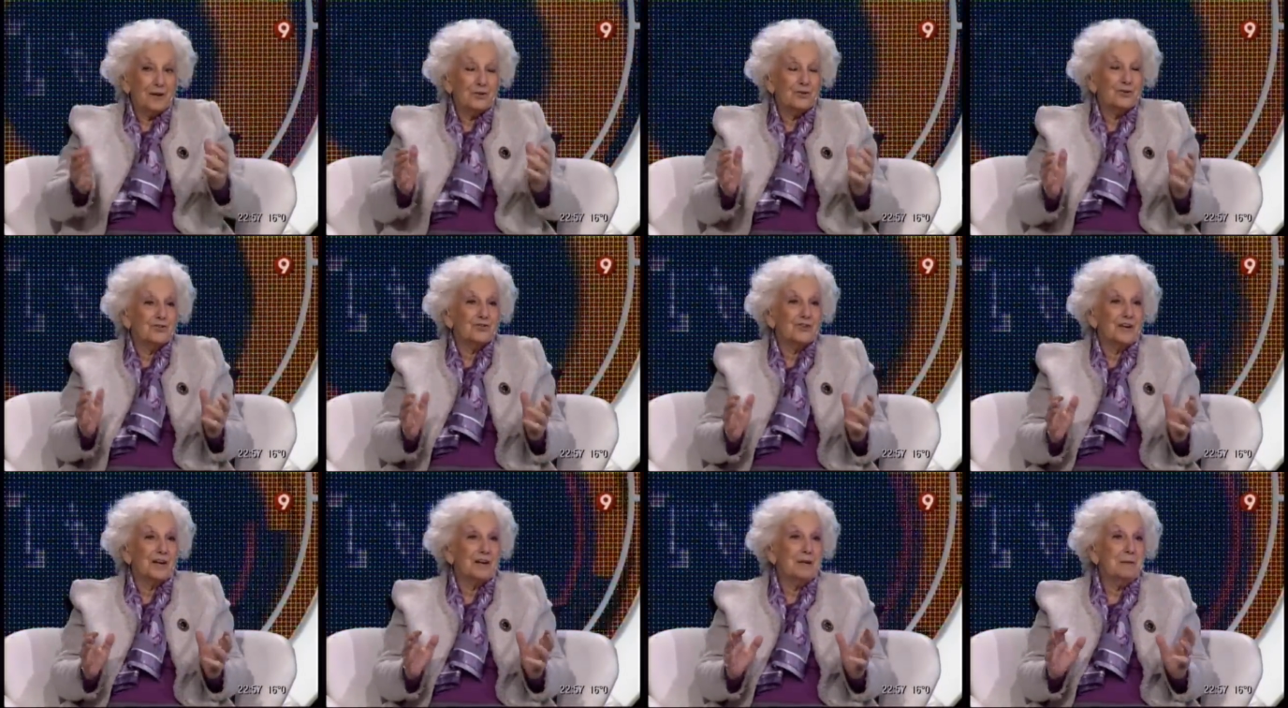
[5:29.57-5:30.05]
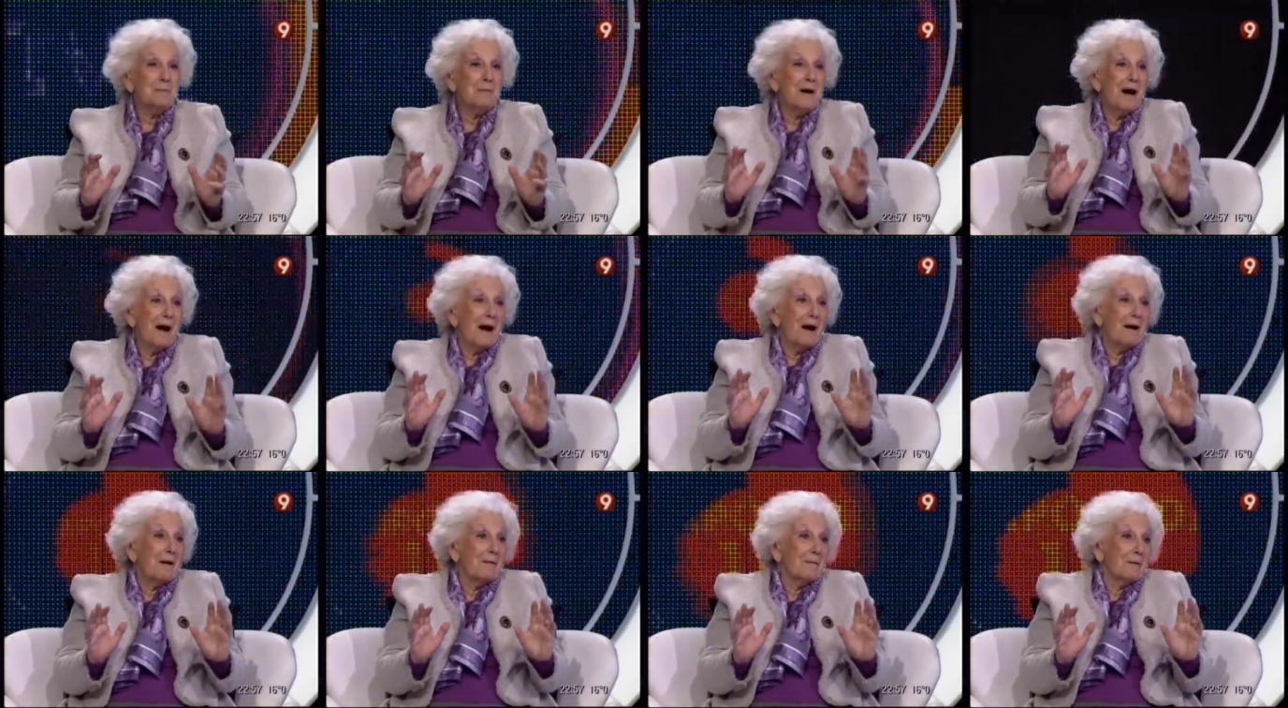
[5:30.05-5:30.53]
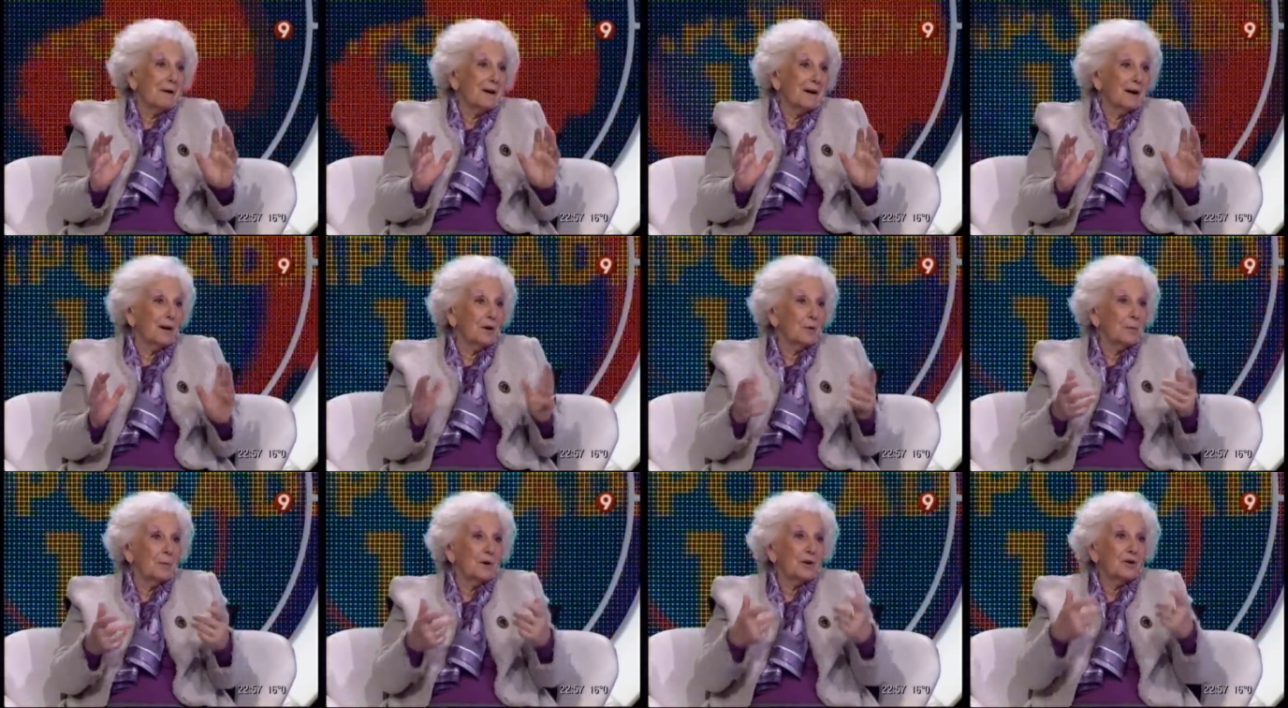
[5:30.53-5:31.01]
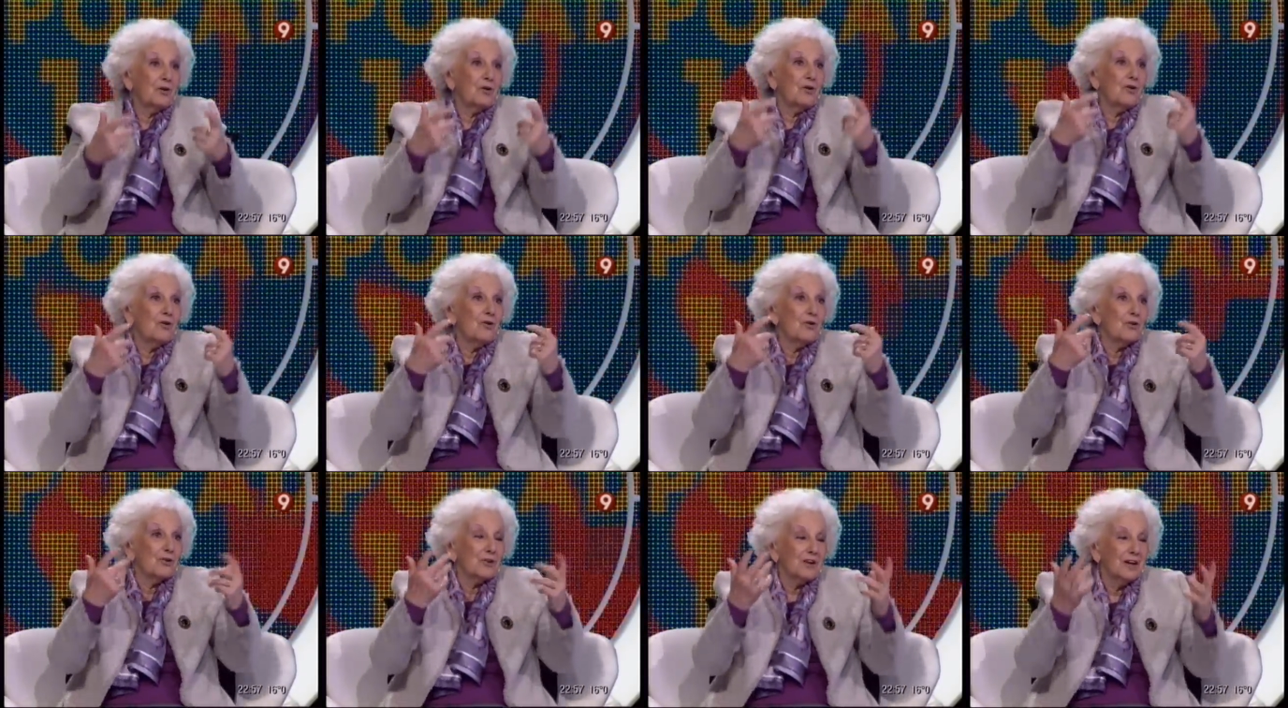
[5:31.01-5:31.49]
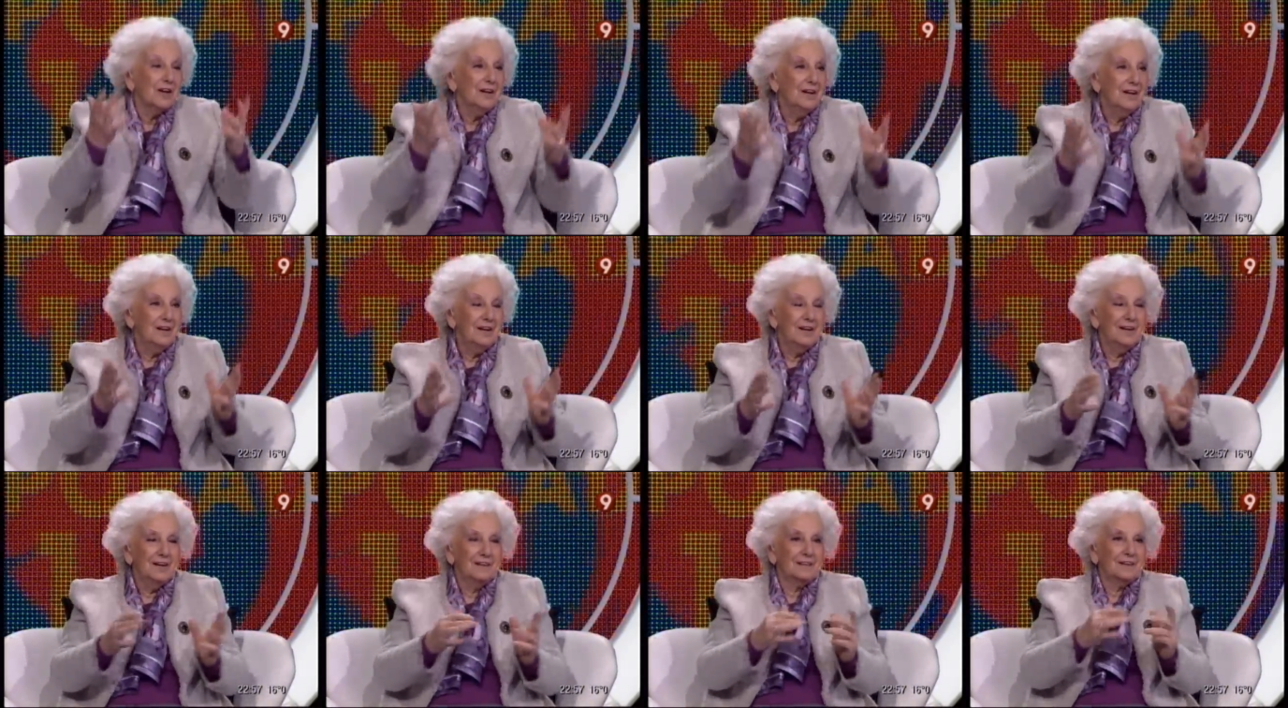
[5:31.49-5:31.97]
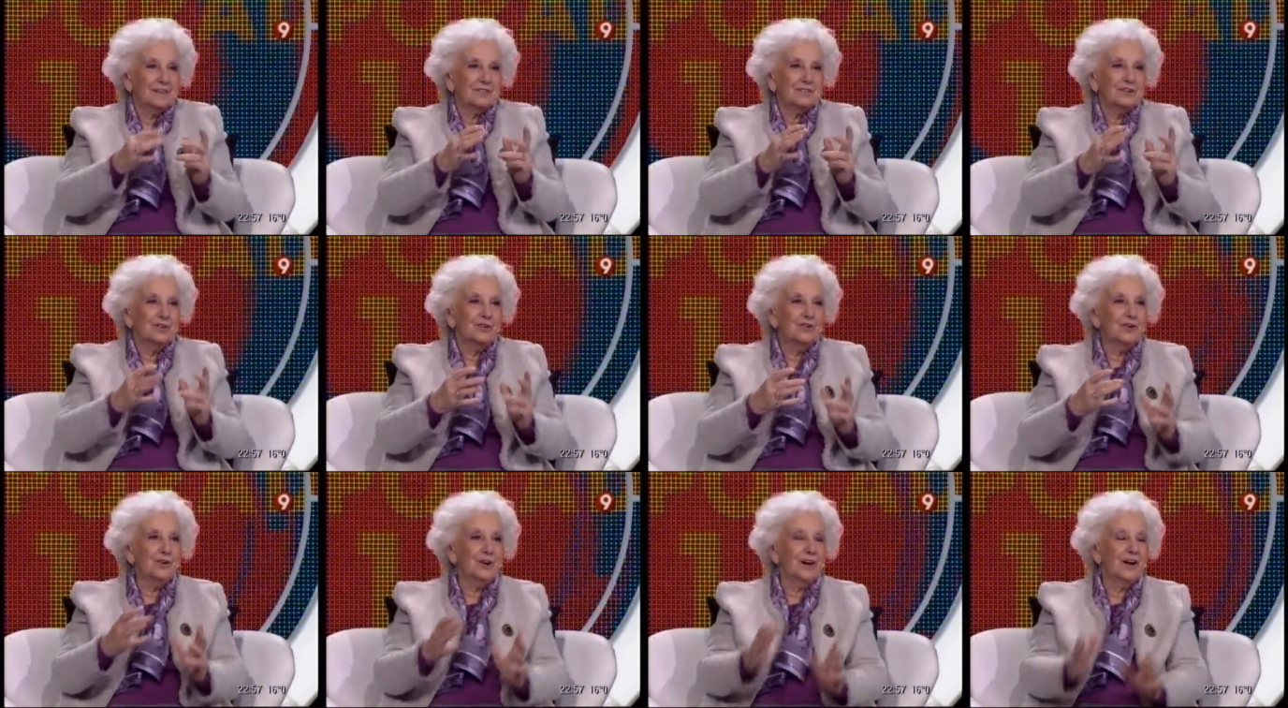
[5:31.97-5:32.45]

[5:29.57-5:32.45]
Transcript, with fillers: no se animaban a lo mejor. Para invadirte a lo